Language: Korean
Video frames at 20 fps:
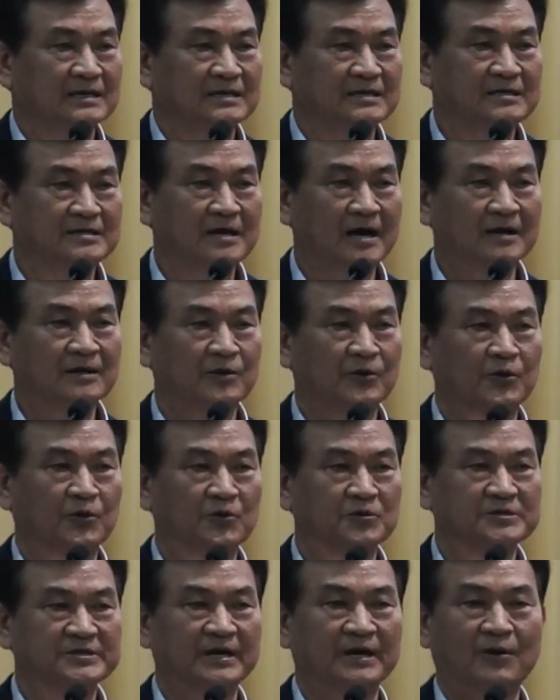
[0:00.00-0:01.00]
이러한
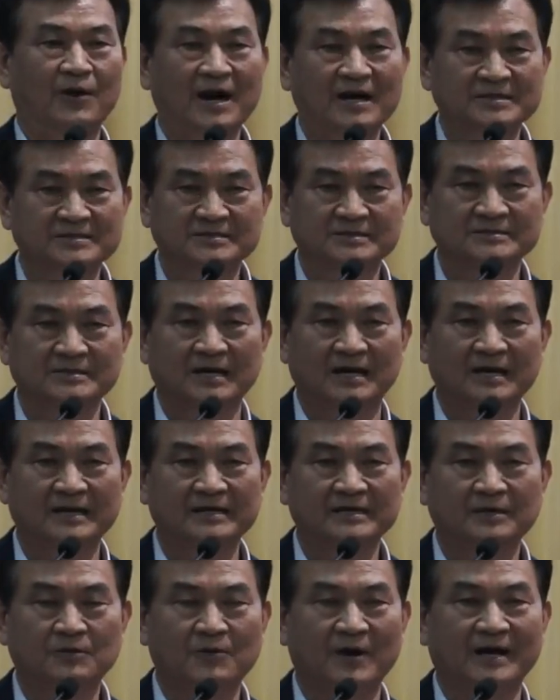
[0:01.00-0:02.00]
교시
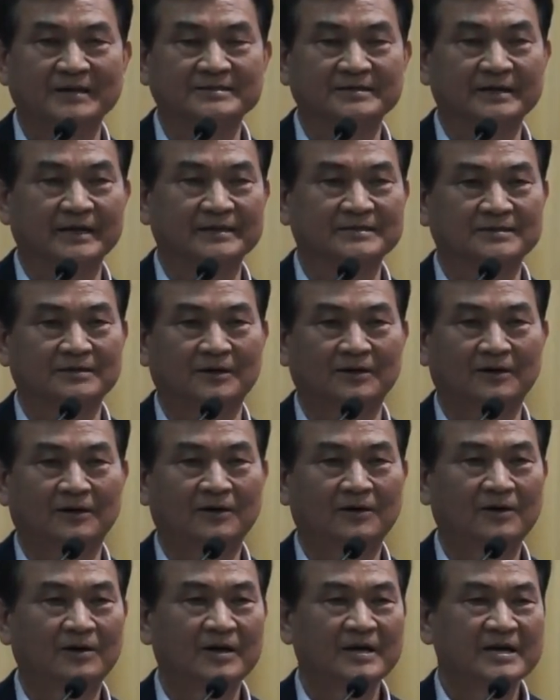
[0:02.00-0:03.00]
확장이
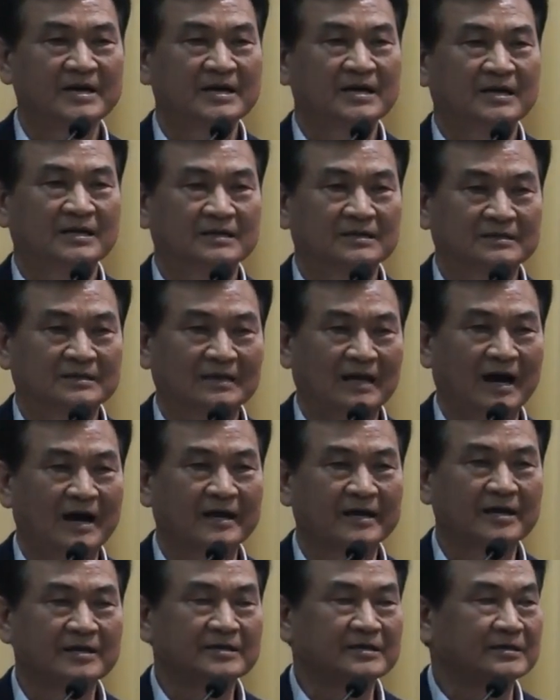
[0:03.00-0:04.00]
과정에서
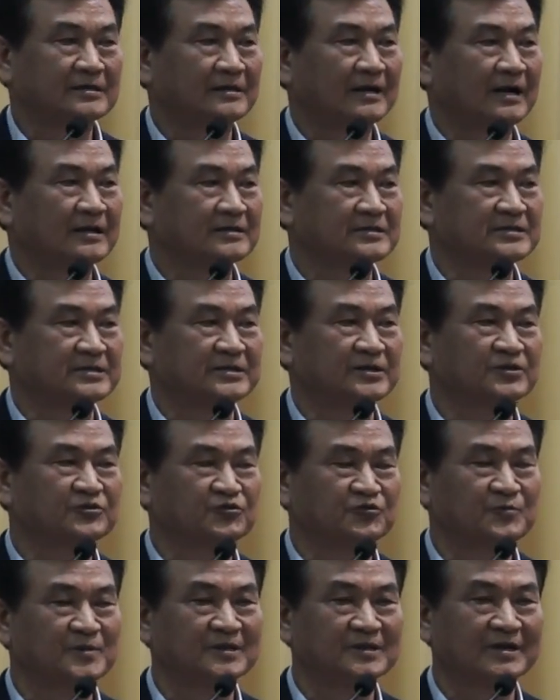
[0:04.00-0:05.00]
당연히 일어나는
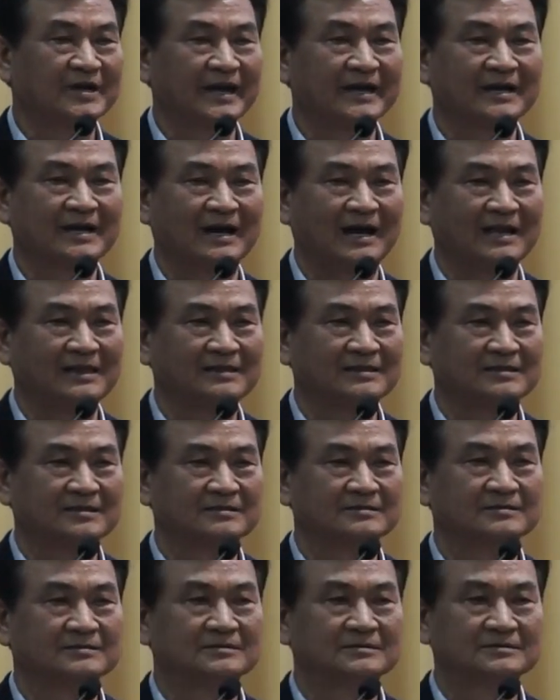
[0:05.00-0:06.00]
지역 주민과의
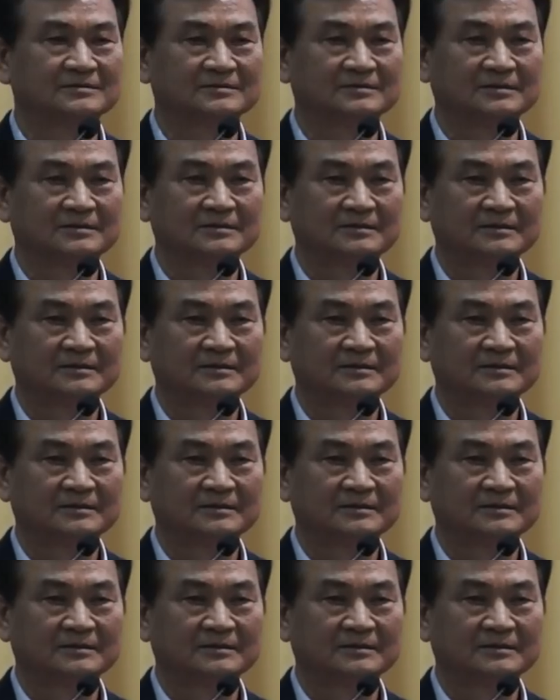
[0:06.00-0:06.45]
갈등이